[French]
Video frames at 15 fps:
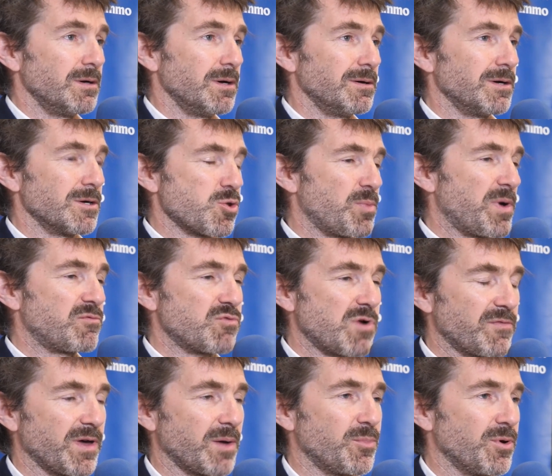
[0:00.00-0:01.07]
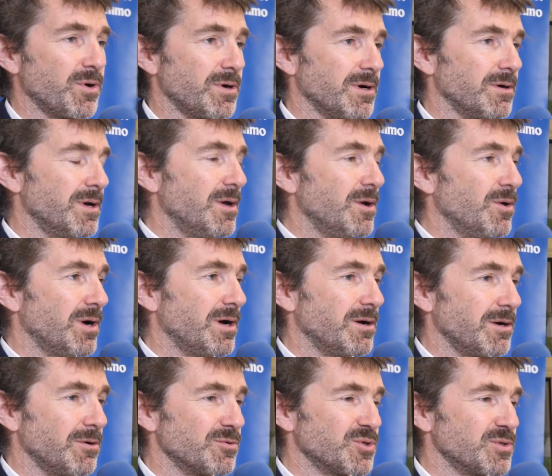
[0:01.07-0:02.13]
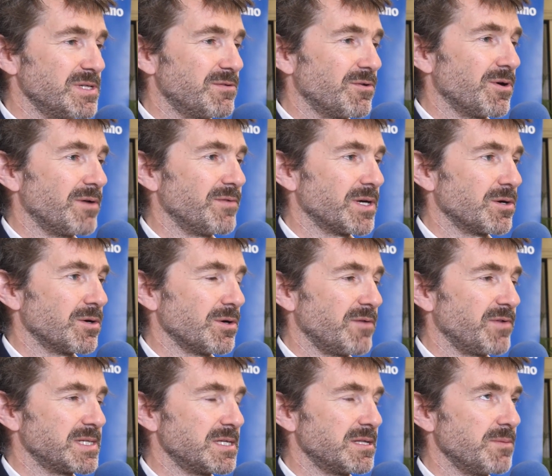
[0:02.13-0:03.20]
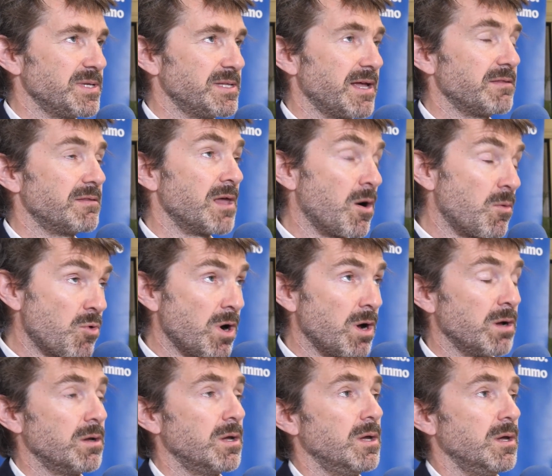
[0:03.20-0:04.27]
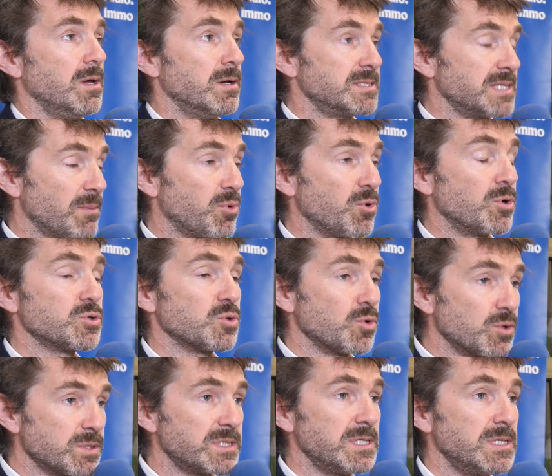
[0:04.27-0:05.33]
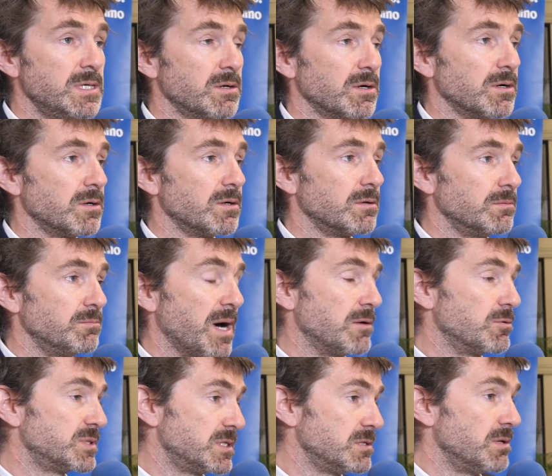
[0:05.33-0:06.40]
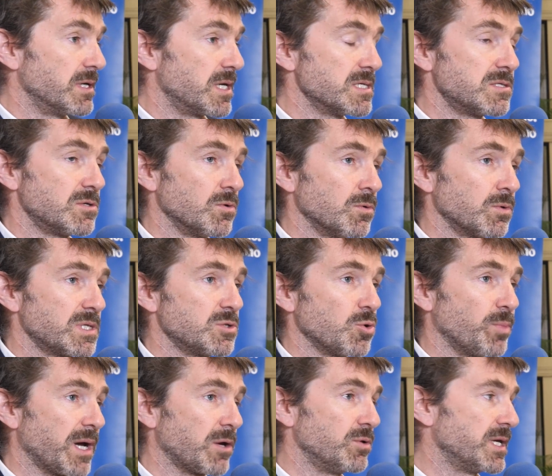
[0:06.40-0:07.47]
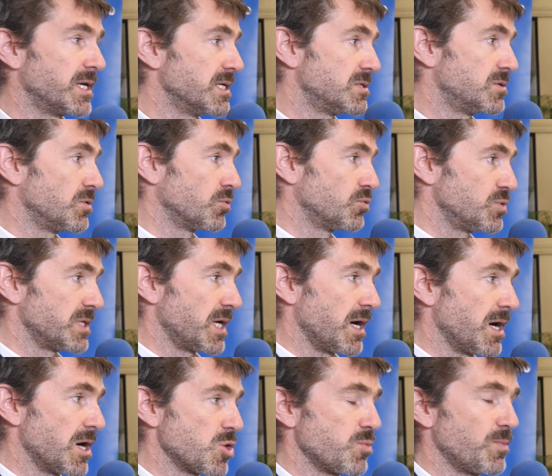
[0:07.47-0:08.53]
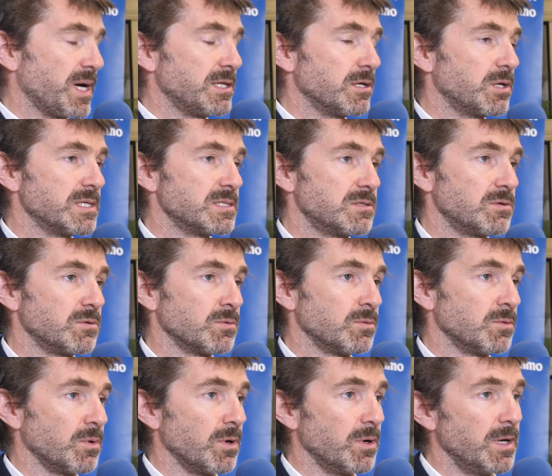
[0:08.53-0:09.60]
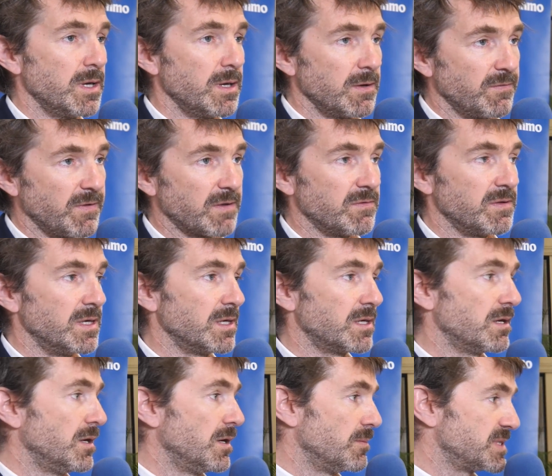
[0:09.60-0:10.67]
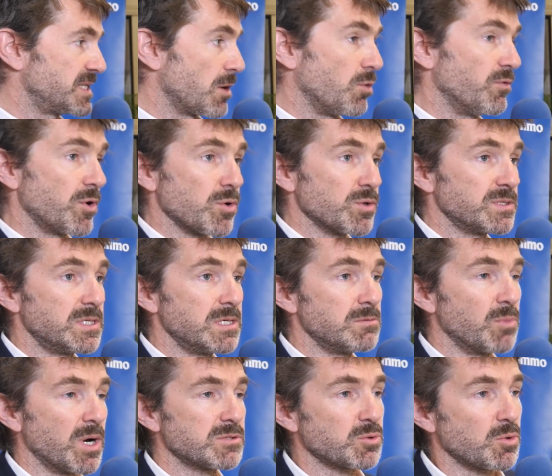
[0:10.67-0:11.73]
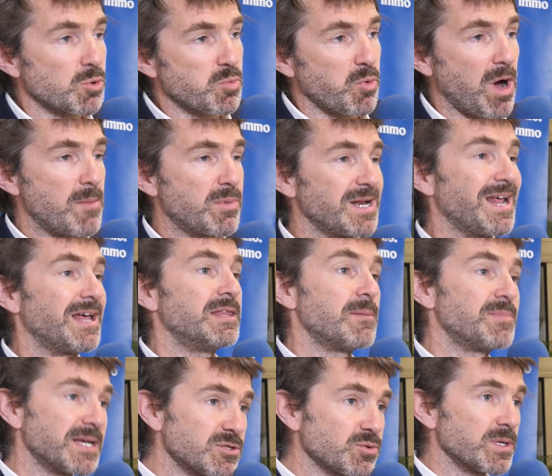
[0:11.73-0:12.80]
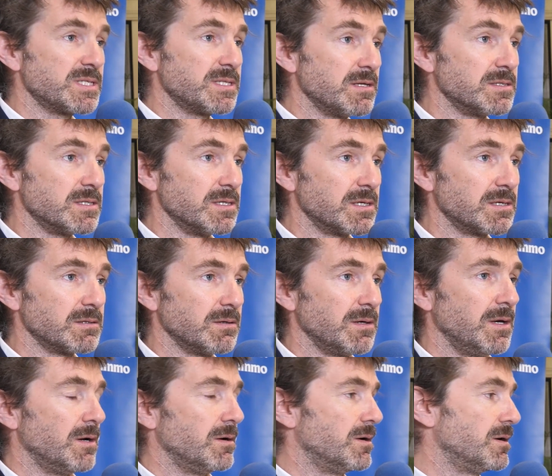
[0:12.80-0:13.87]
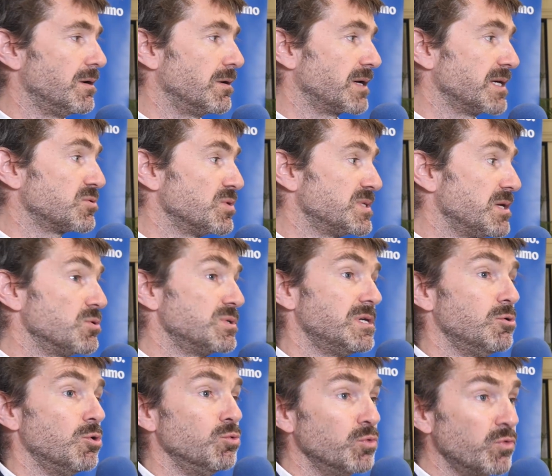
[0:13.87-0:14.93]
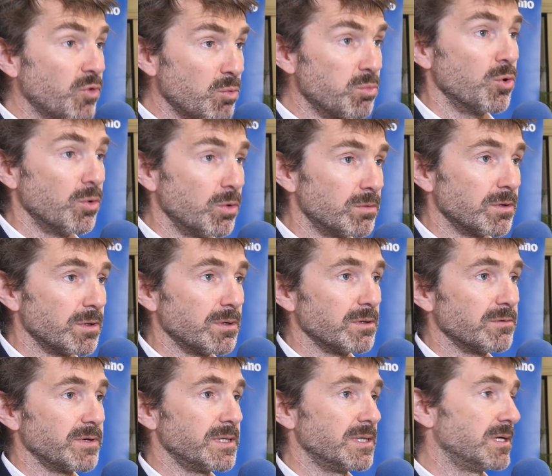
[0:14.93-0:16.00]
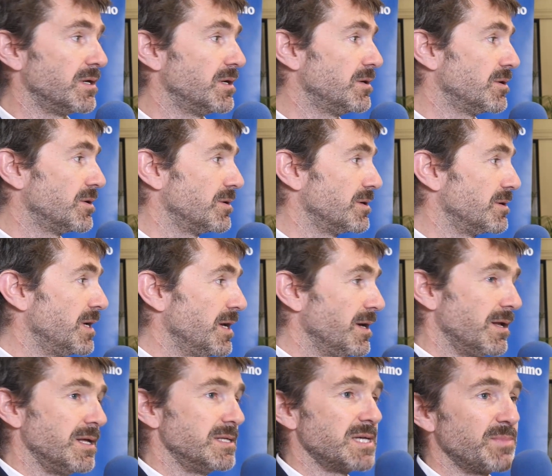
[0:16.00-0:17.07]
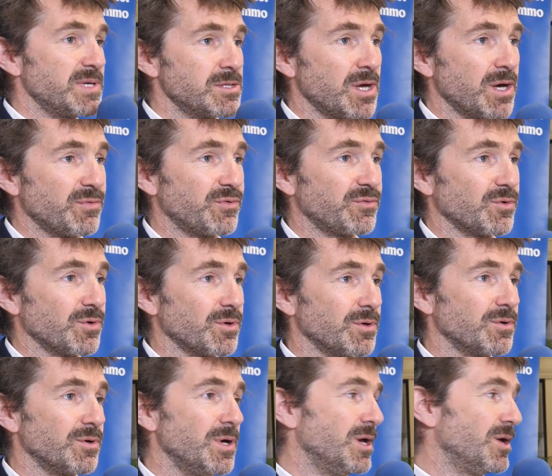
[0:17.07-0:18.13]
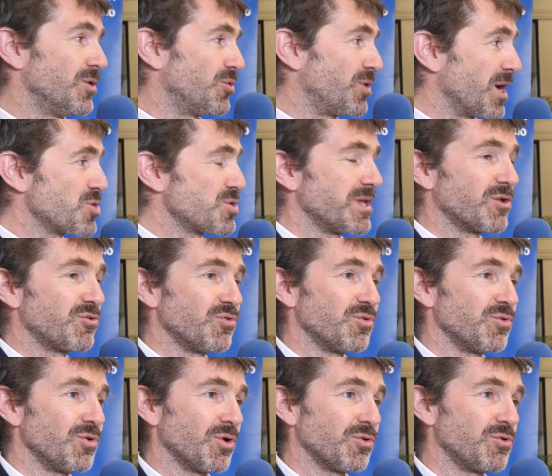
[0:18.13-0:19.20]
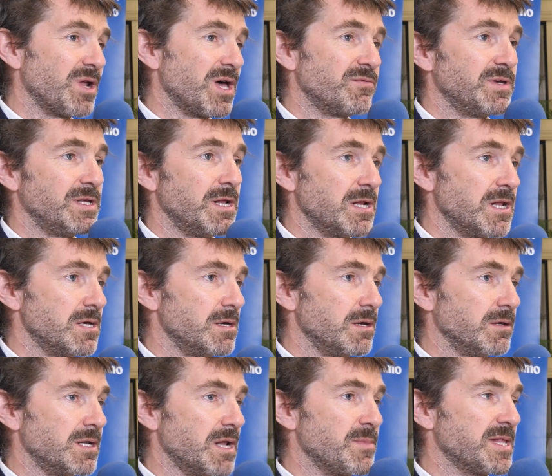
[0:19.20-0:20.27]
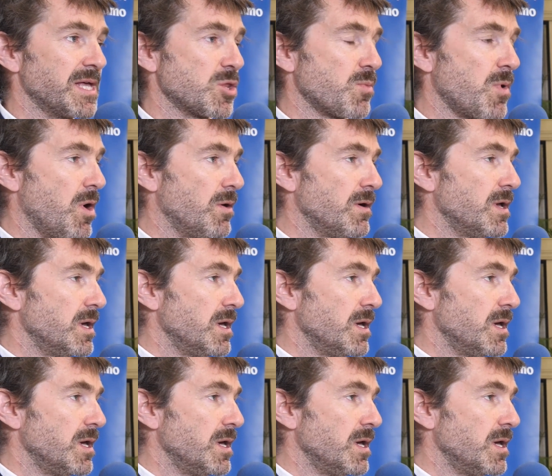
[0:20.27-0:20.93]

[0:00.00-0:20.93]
Euh, et je ne vais pas vouloir faire peur euh, aux auditeurs avec, avec cette épithète. Néanmoins, ça pose aussi, euh, bah aussi des questions qui ne sont pas que des questions d'usage, pas des questions euh, techniques. ça convoque aussi, moi, ce que je pourrais appeler l'adaptation esthétique. Mhm. Euh, qu'est-ce que c'est aussi le nouveau beau, voyez, les habits neufs de l'architecture, de la ville et, de l'aménagement.